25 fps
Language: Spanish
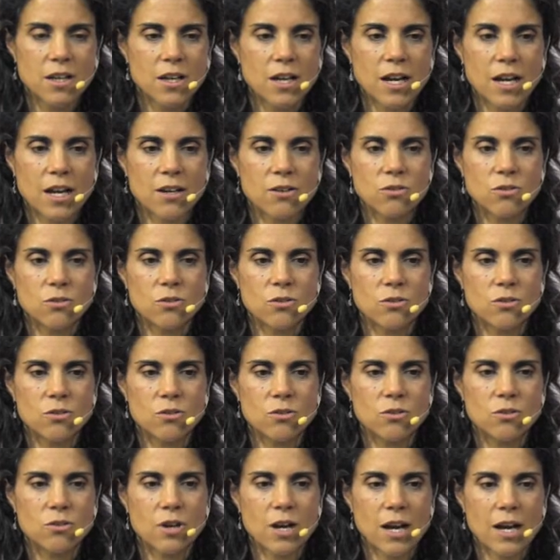
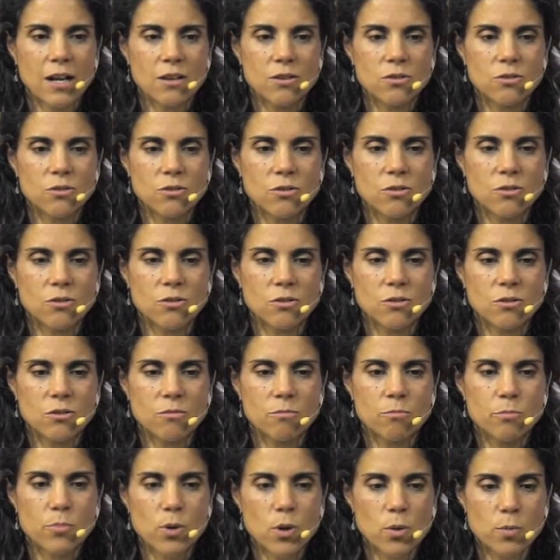algo, algo
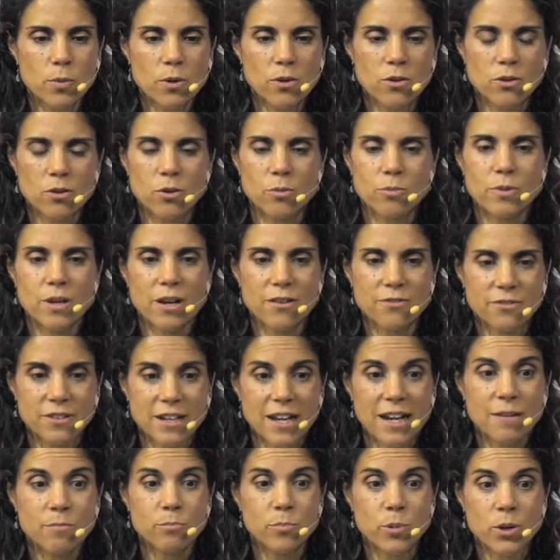propio del hombre, al
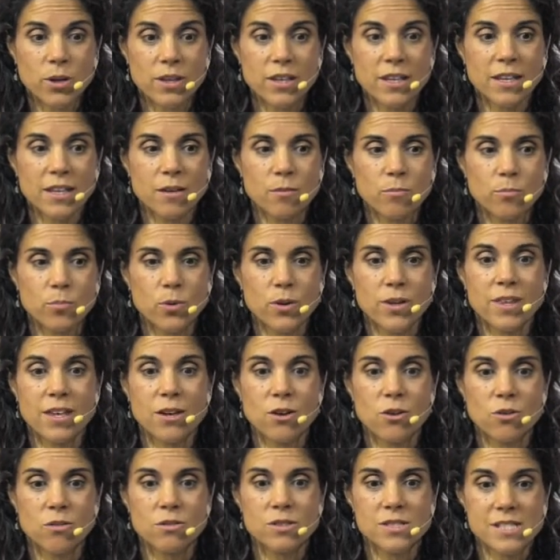final puede, puede
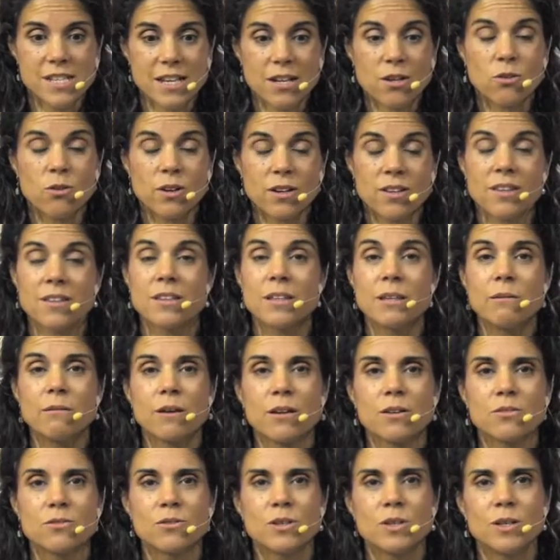ser
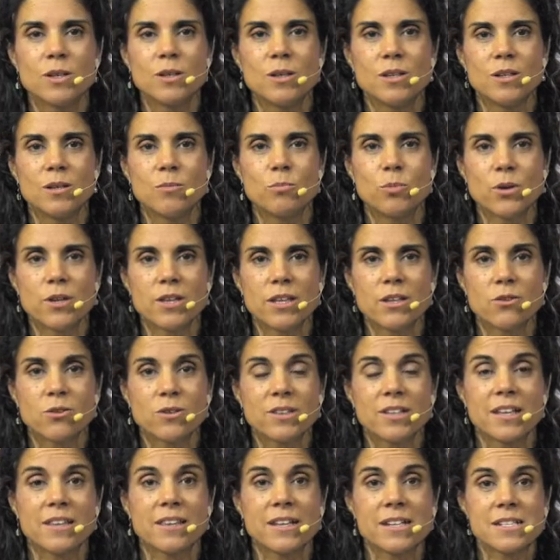coercitiva ¿no? y, y, puede no
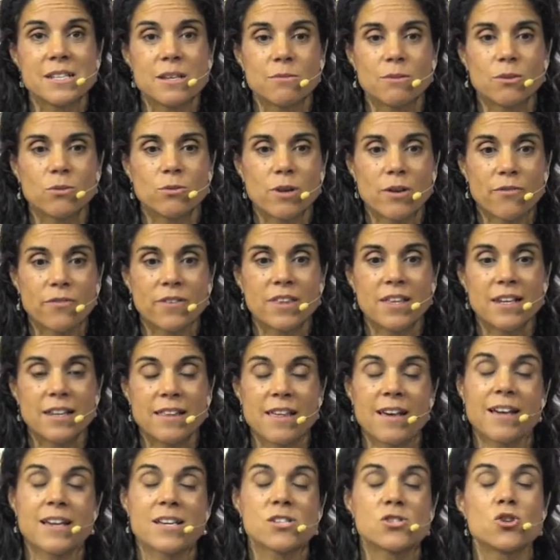entenderse bien. Una
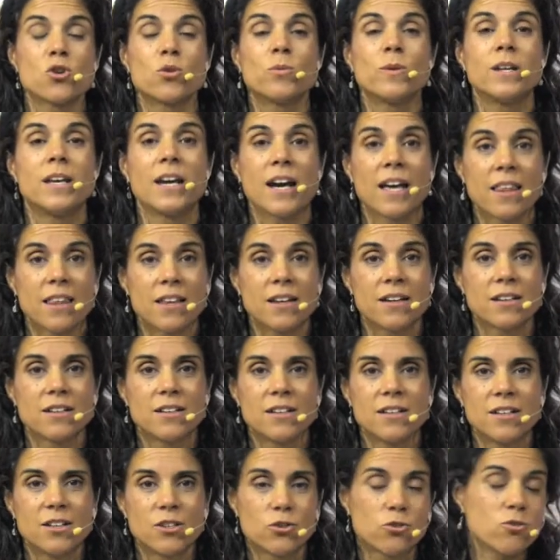fidelidad que es obligada
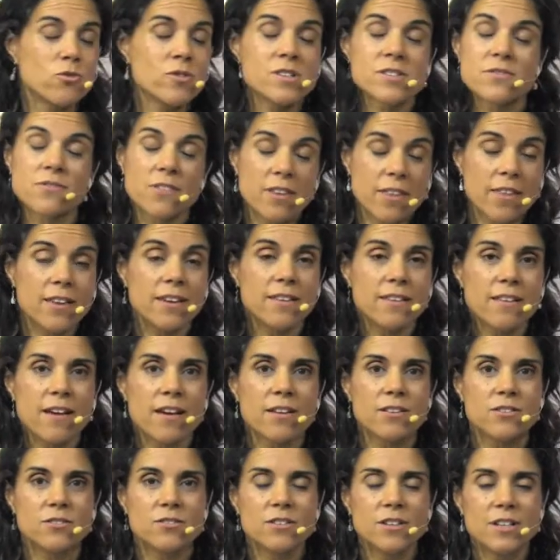no es
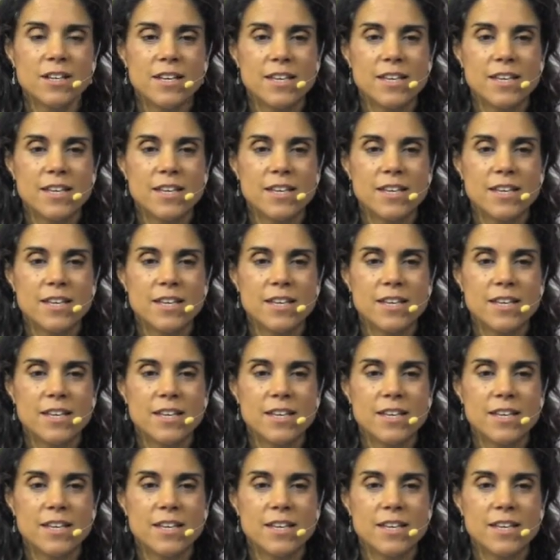fidelidad. ¿no?